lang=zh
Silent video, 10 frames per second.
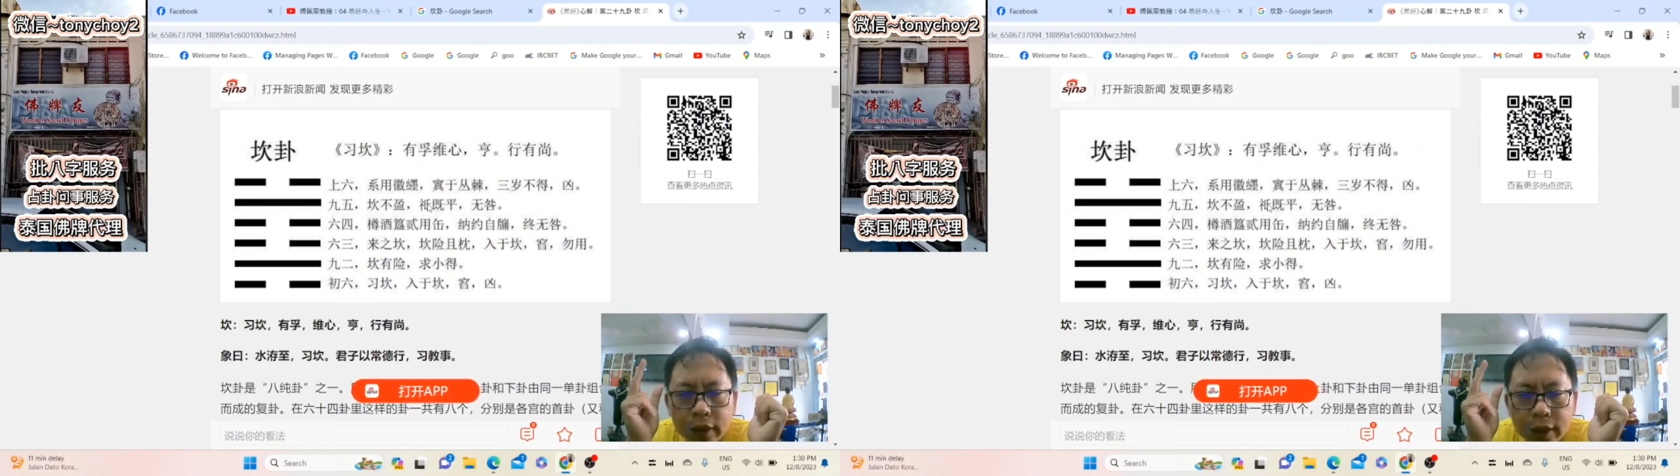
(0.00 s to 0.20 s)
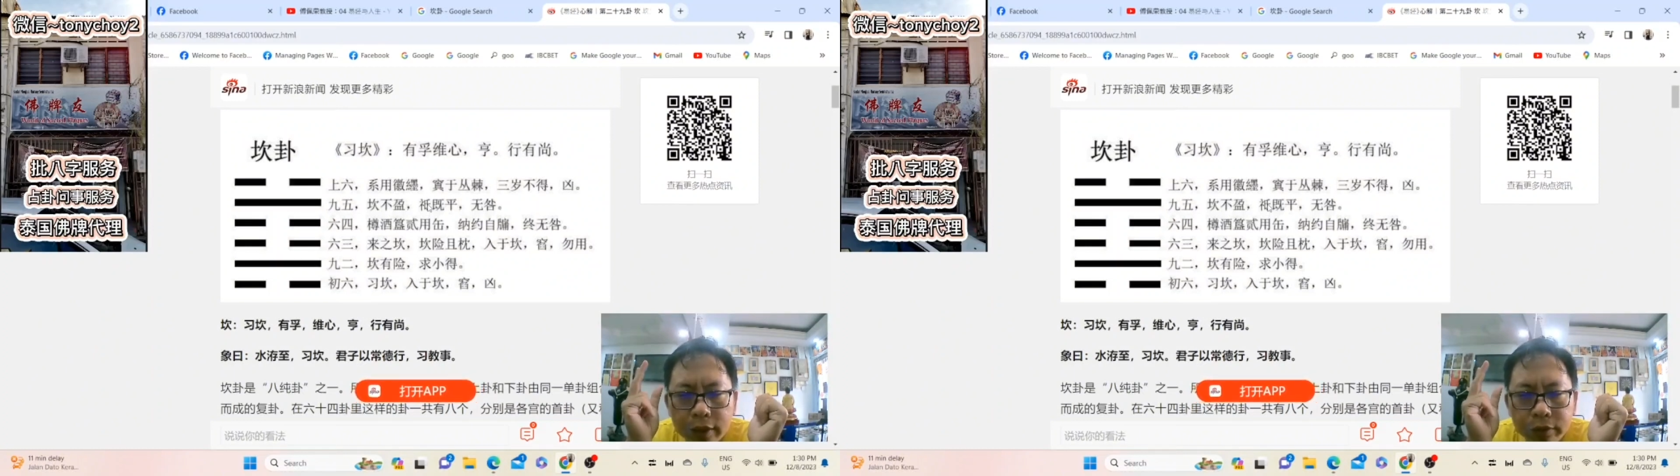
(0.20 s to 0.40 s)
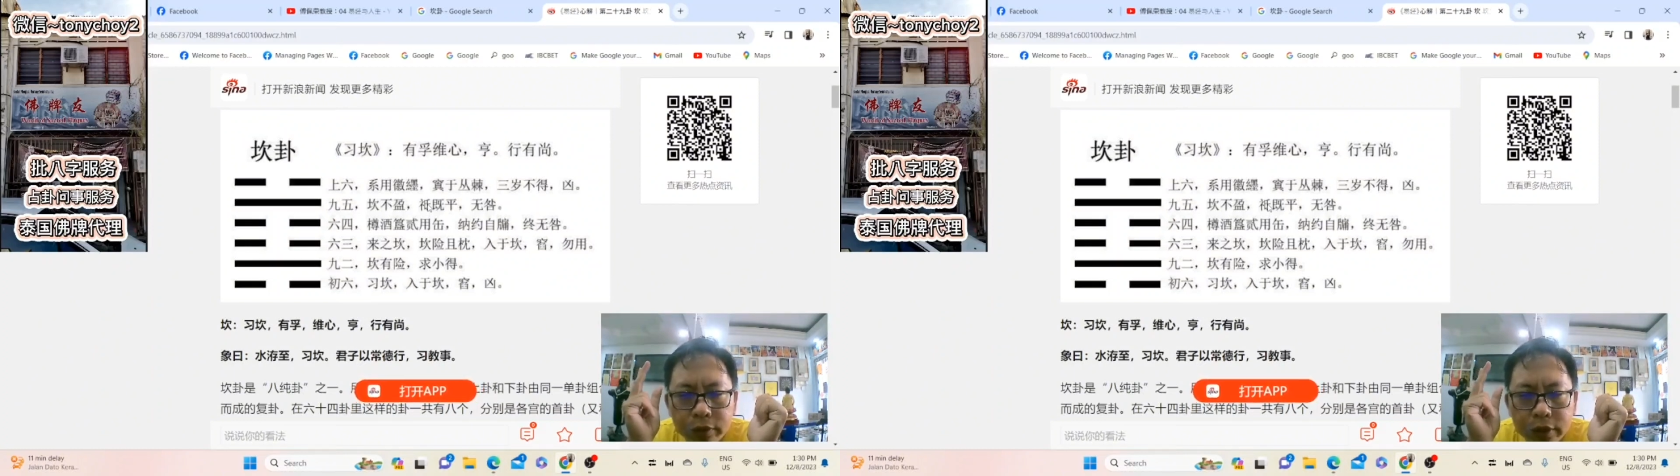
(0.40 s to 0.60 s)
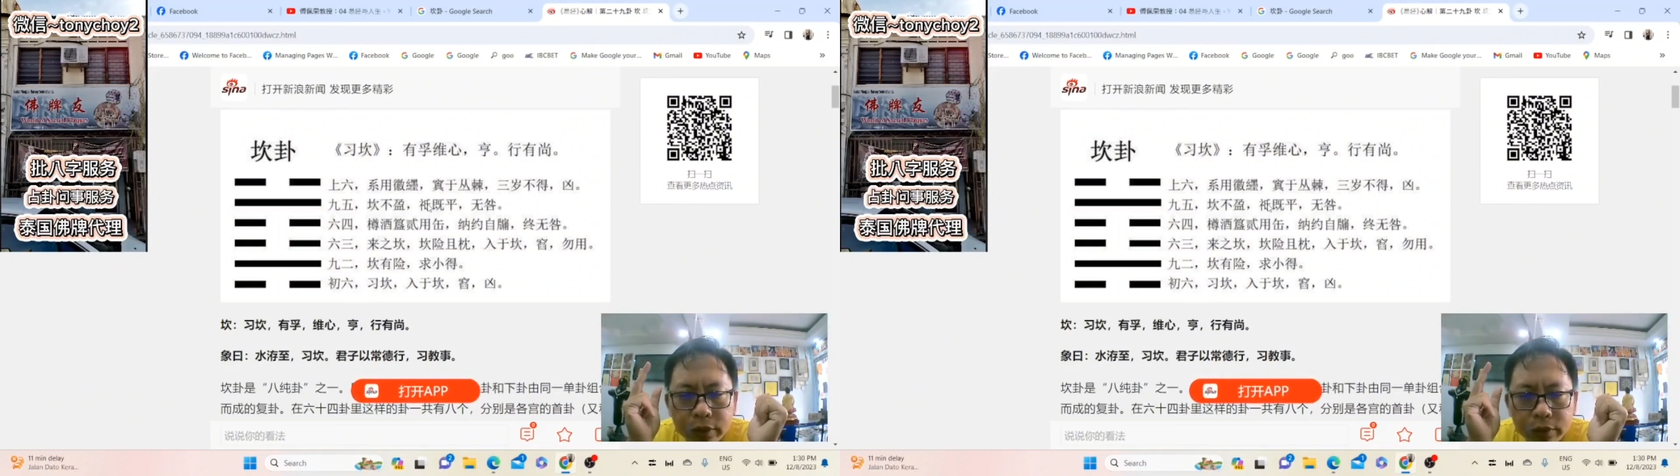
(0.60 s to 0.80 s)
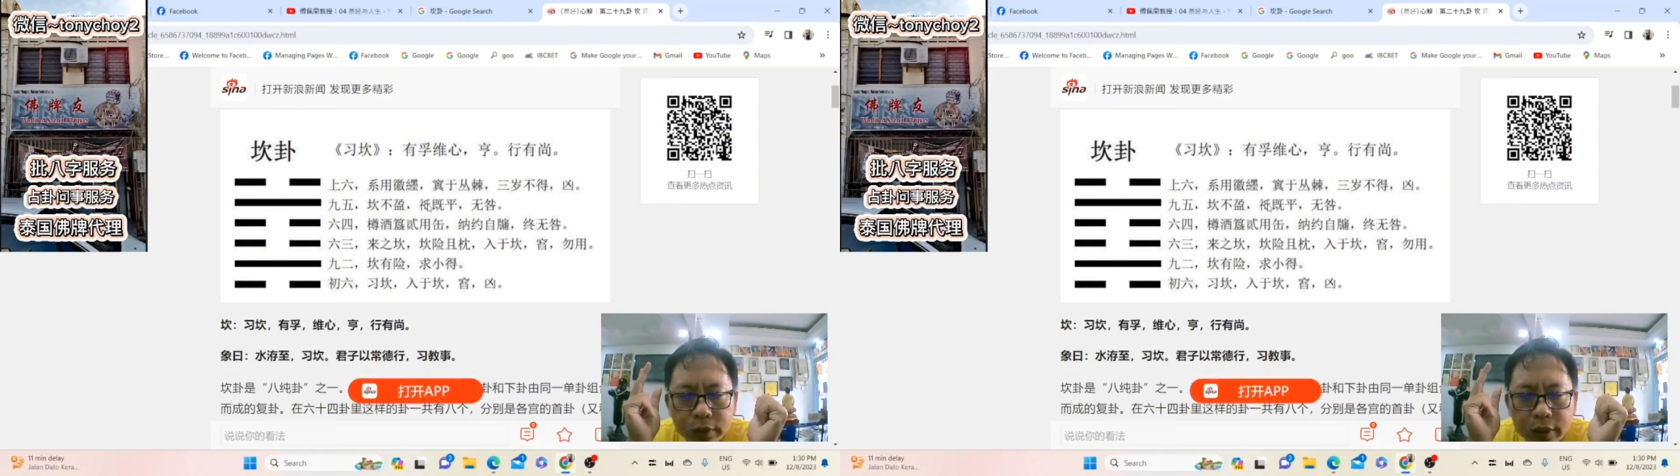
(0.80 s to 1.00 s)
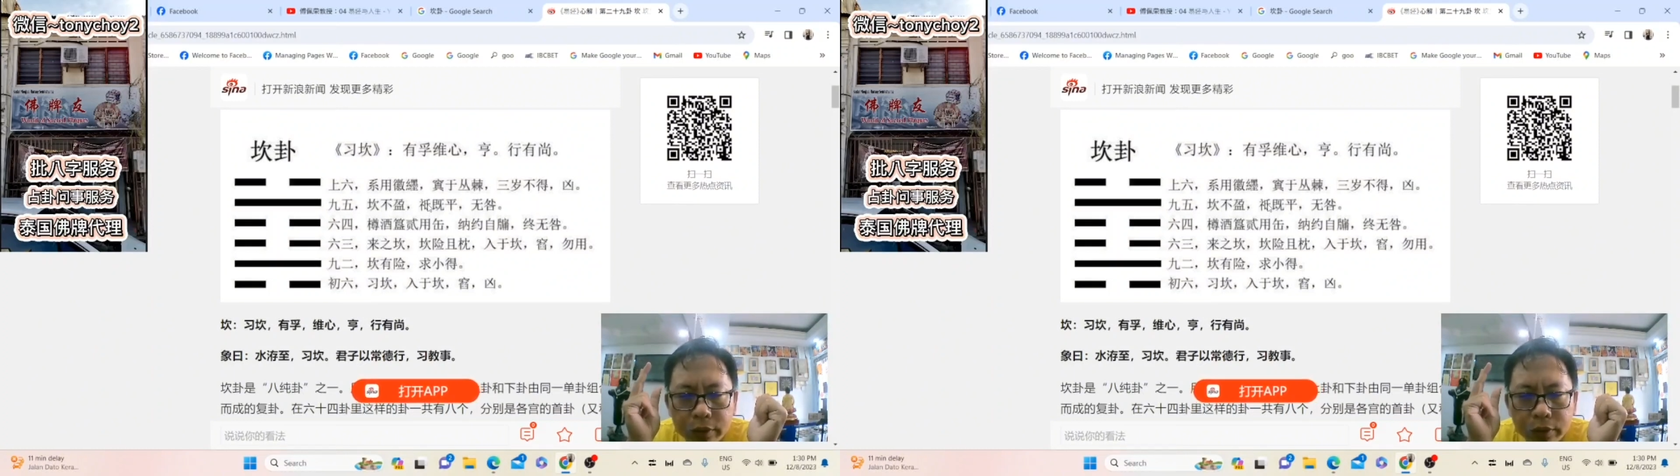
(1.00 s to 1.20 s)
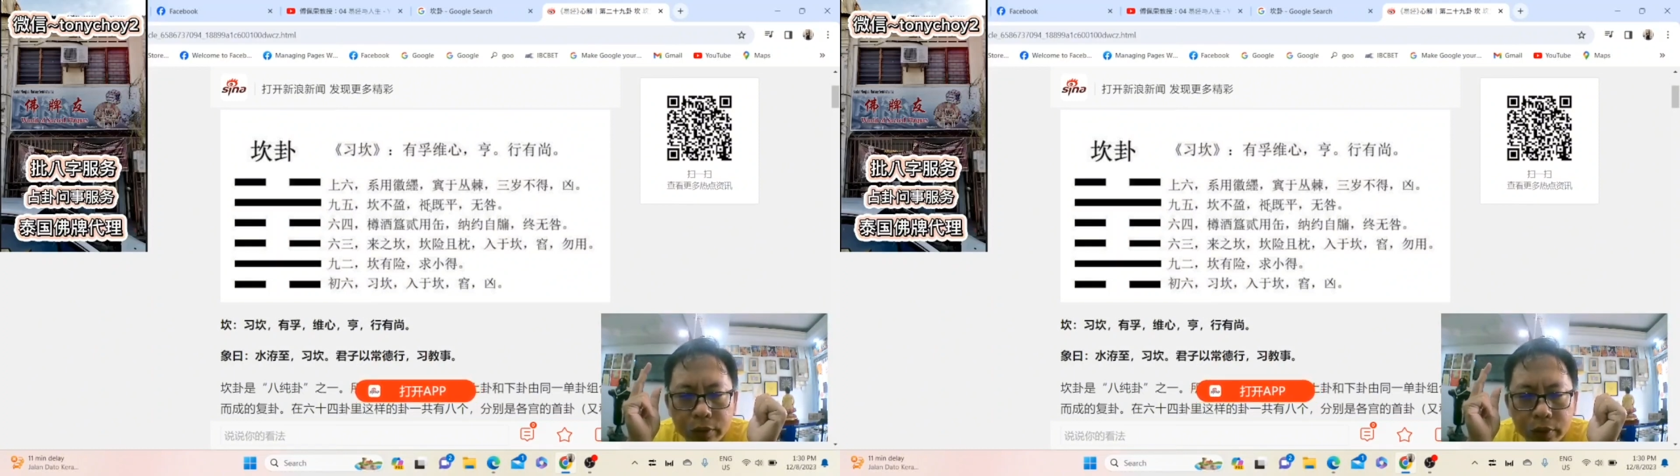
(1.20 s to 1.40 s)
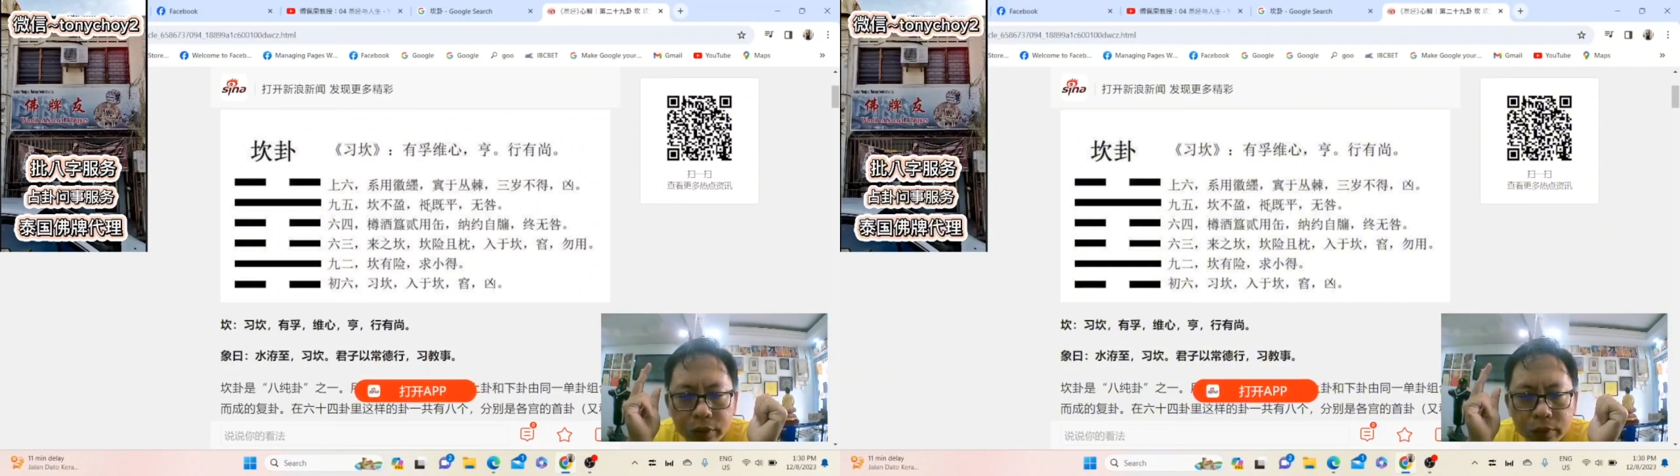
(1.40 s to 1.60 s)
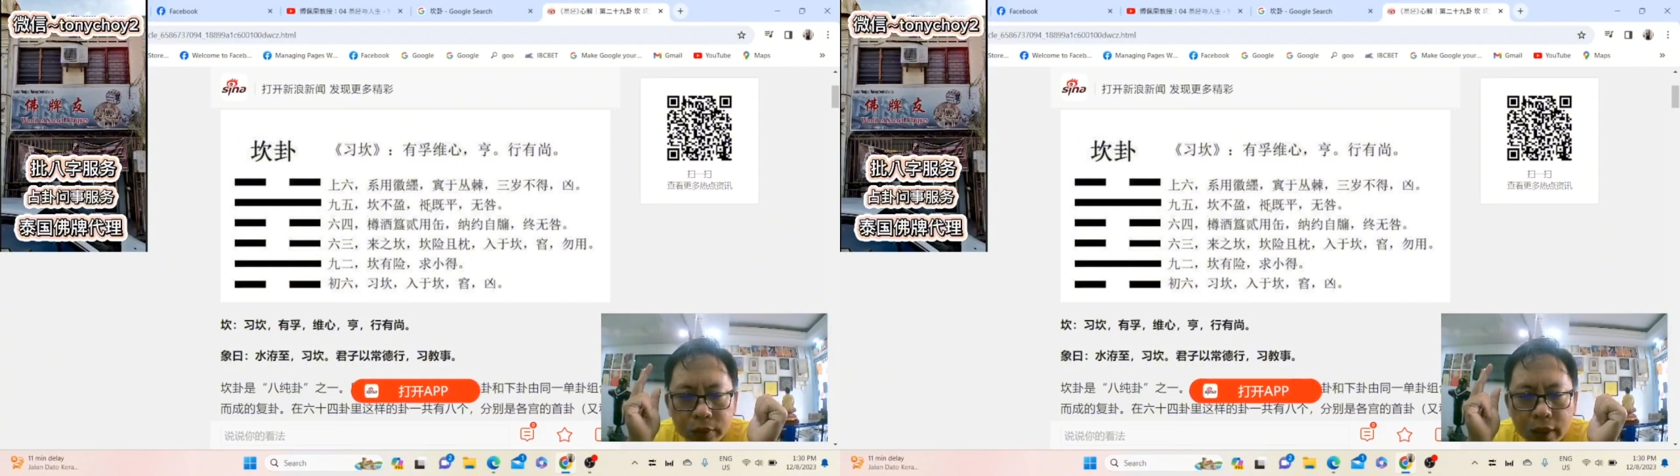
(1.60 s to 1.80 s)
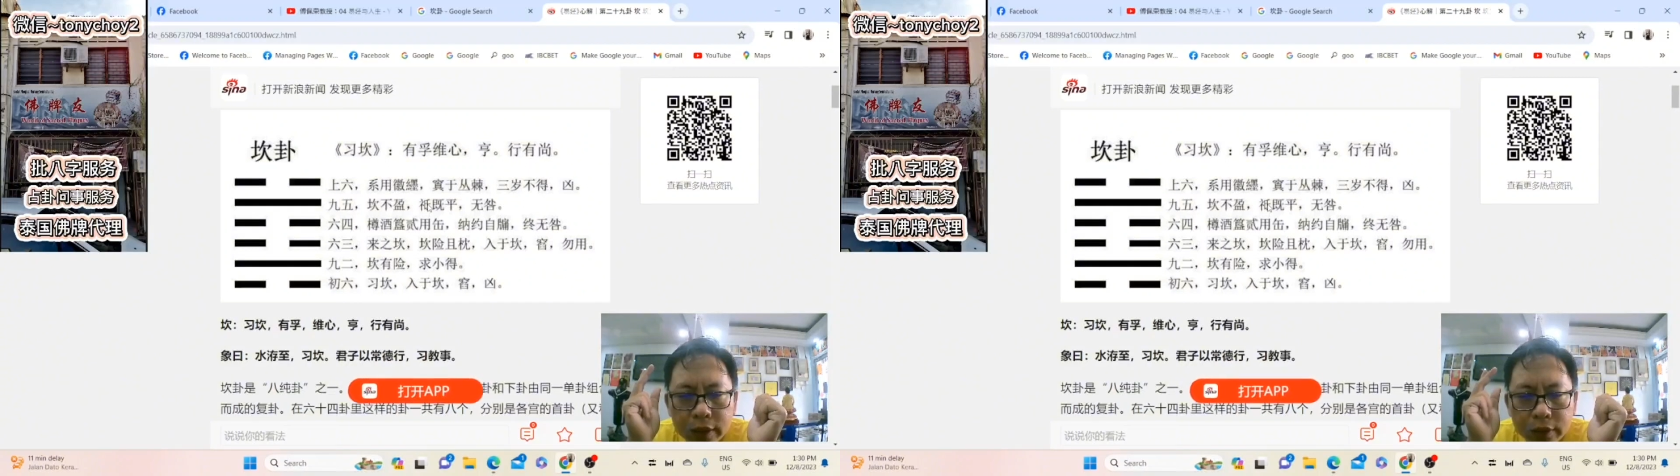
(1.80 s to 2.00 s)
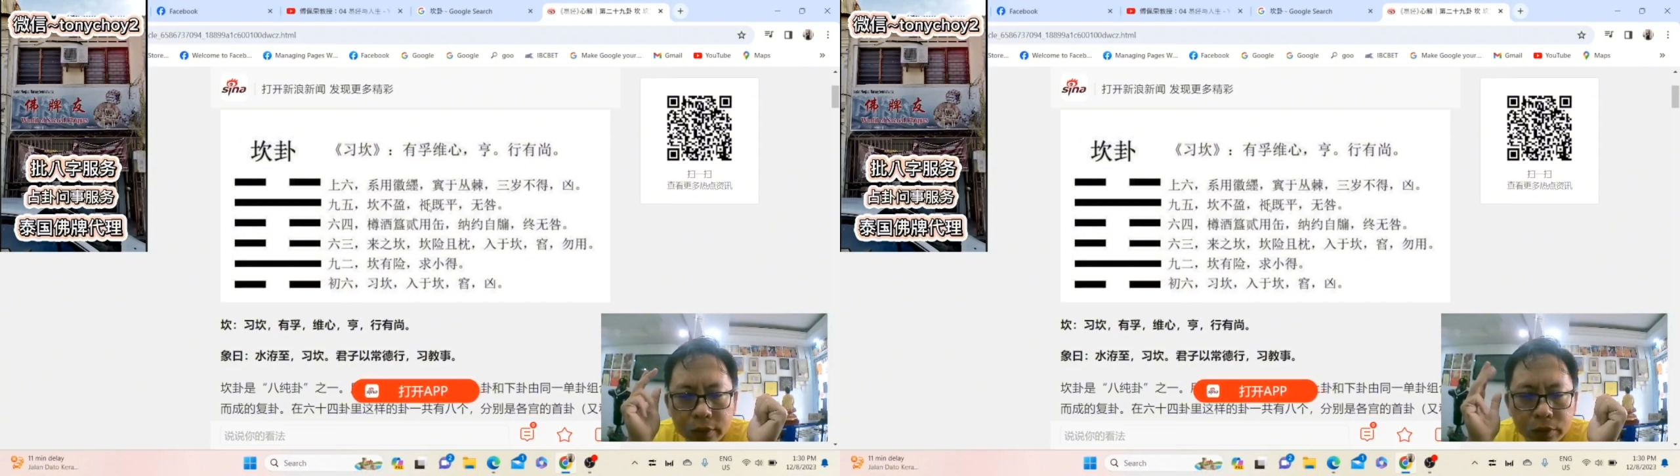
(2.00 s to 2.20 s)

干父之骨小有悔无大咎，